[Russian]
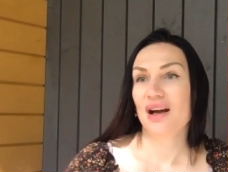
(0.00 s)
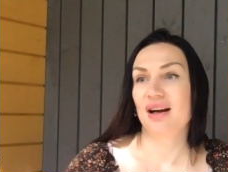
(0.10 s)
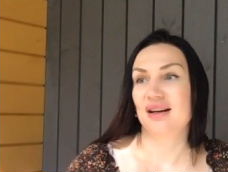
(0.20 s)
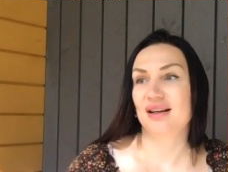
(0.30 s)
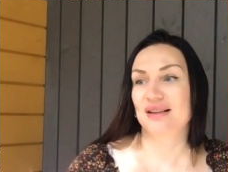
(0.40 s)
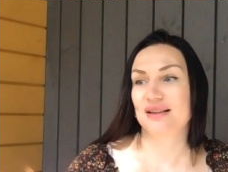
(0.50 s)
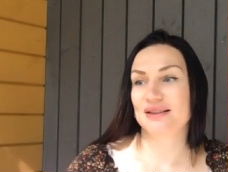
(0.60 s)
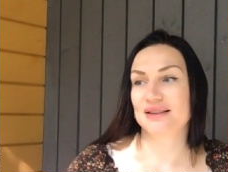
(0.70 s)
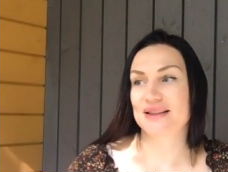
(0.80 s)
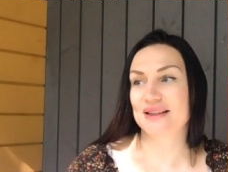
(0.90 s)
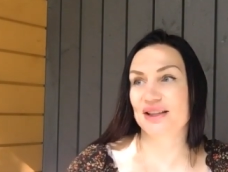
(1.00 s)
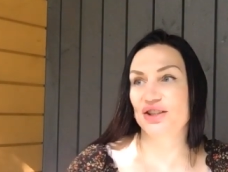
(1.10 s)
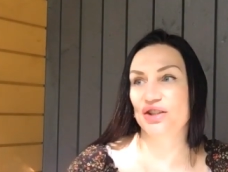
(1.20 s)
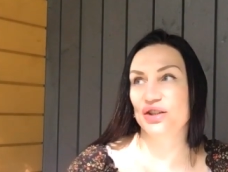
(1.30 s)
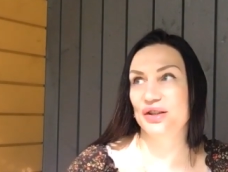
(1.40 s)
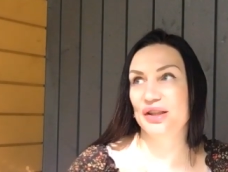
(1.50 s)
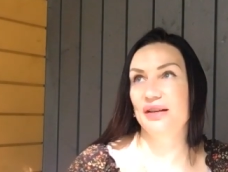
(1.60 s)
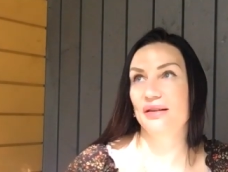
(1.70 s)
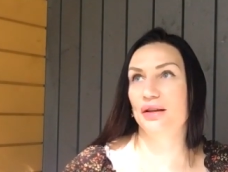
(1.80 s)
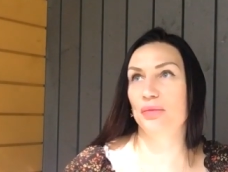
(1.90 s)
А, значит,
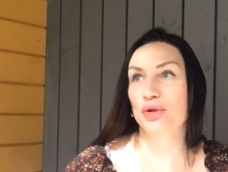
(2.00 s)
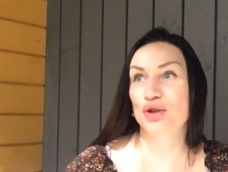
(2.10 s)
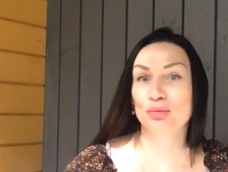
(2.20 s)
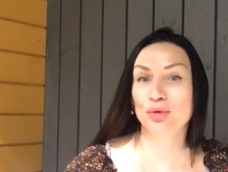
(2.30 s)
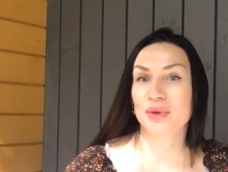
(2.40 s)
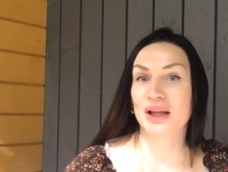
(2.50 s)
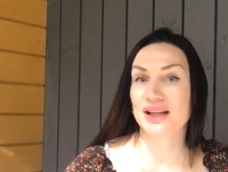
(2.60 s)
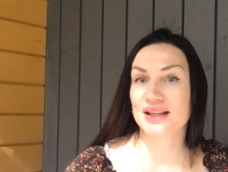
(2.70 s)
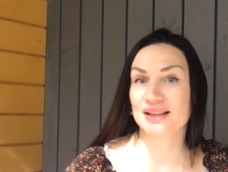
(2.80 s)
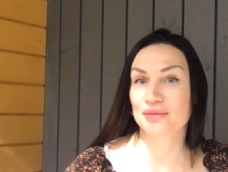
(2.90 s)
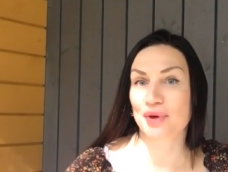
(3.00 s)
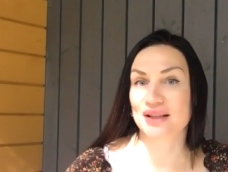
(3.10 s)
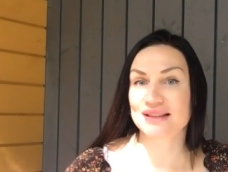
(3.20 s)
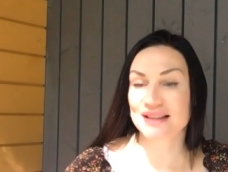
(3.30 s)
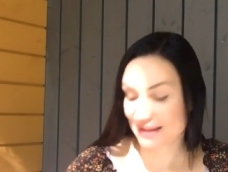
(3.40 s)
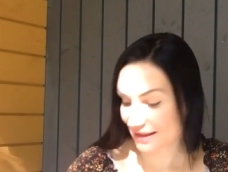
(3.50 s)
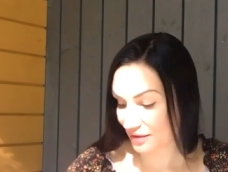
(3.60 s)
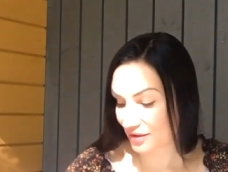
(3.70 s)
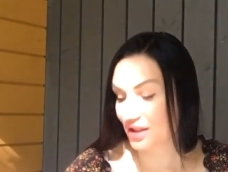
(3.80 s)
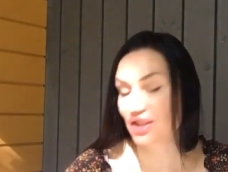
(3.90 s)
а, почему у меня нет
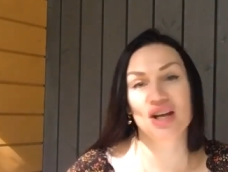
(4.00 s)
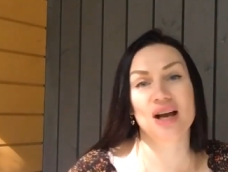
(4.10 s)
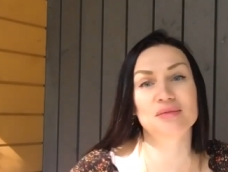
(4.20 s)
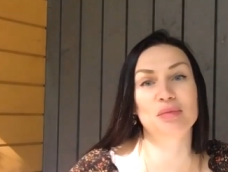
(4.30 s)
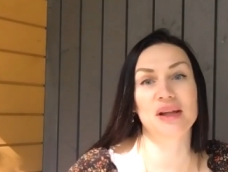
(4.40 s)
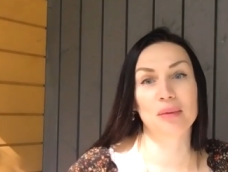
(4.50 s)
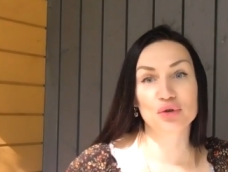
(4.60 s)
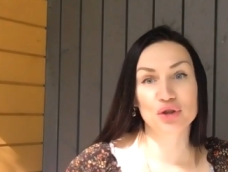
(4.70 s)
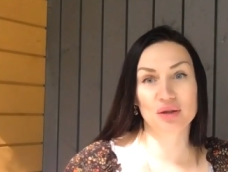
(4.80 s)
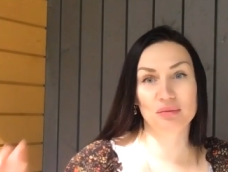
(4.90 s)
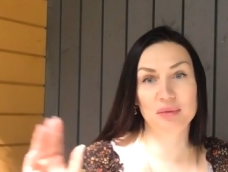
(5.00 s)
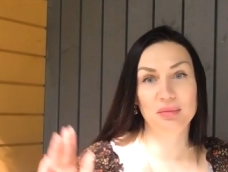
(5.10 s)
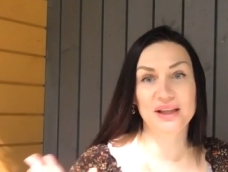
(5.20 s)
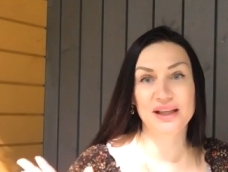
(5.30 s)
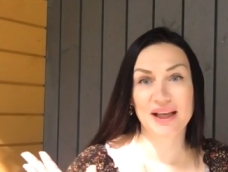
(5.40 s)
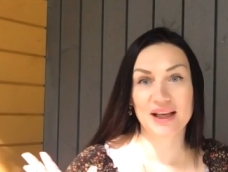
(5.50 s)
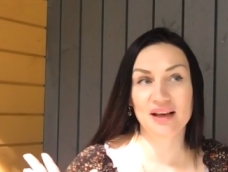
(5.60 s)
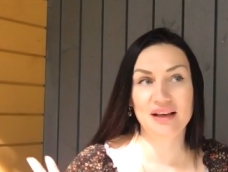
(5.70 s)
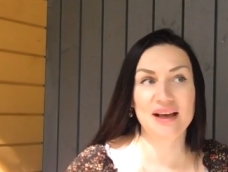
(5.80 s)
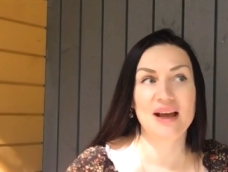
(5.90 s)
процессов сейчас? Потому что мы
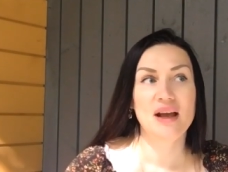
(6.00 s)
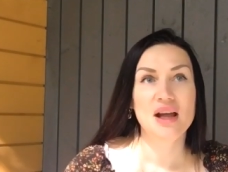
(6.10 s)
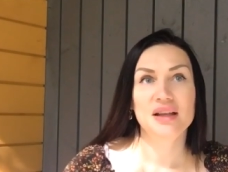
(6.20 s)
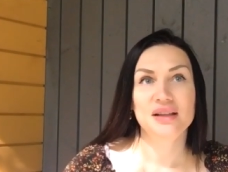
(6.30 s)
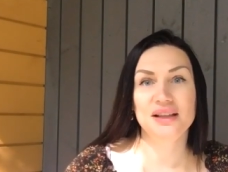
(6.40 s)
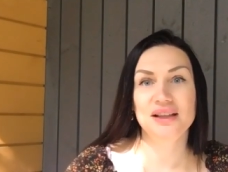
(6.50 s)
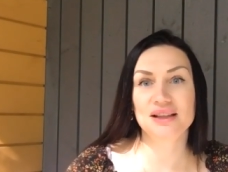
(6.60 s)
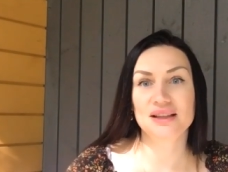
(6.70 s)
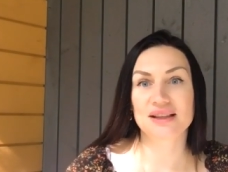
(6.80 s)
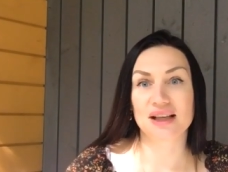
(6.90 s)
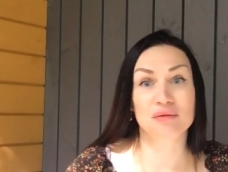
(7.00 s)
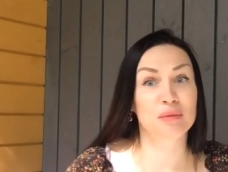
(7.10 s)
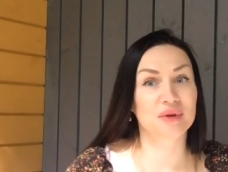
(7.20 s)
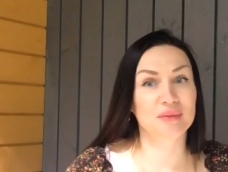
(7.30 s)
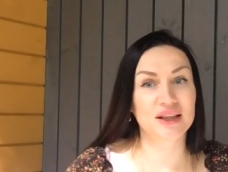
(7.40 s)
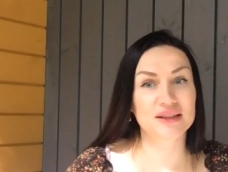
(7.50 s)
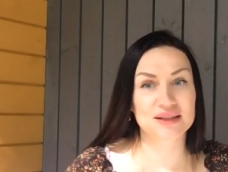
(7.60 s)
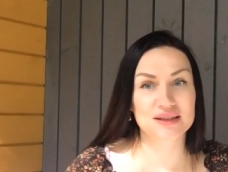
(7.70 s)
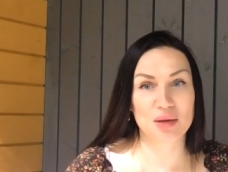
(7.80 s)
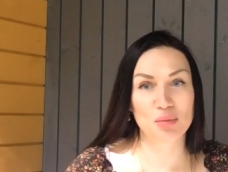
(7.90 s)
переехали и, как вы понимаете,
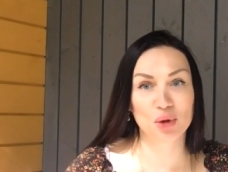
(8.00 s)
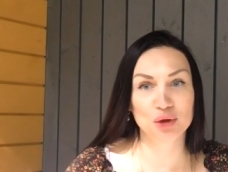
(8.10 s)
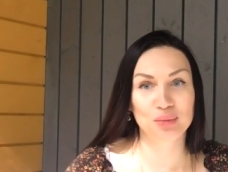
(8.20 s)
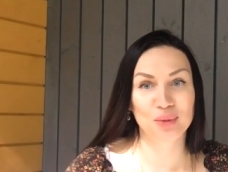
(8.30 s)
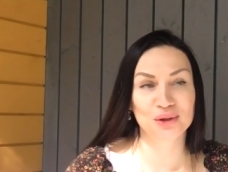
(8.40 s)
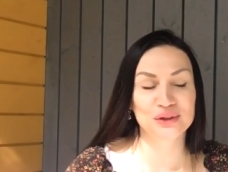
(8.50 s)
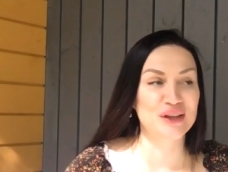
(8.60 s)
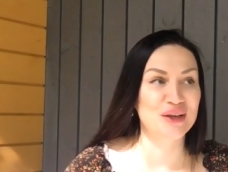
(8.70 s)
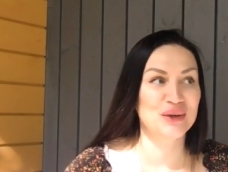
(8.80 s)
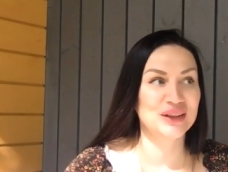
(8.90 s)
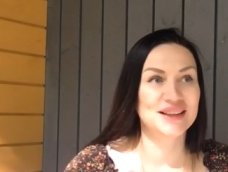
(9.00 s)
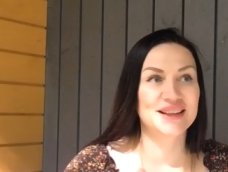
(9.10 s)
забот полон рот.